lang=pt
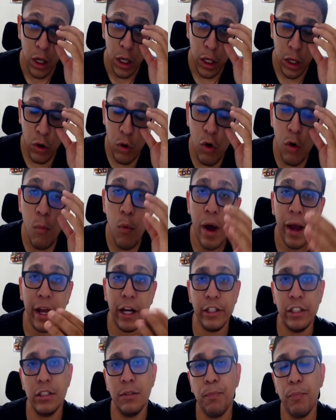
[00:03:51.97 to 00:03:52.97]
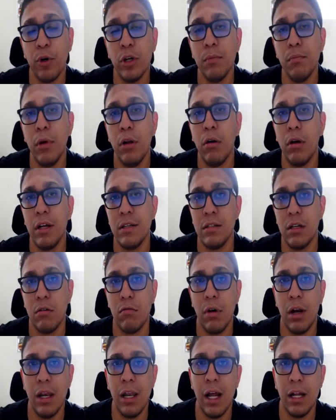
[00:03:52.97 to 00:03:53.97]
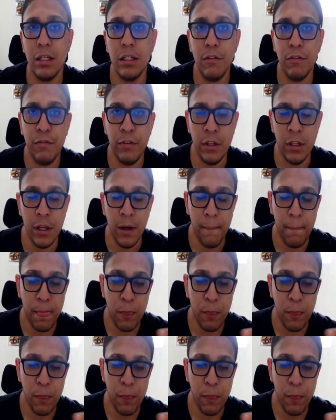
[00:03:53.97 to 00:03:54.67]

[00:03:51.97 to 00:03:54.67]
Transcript: E como é que a gente pode melhorar essa qualidade de vida?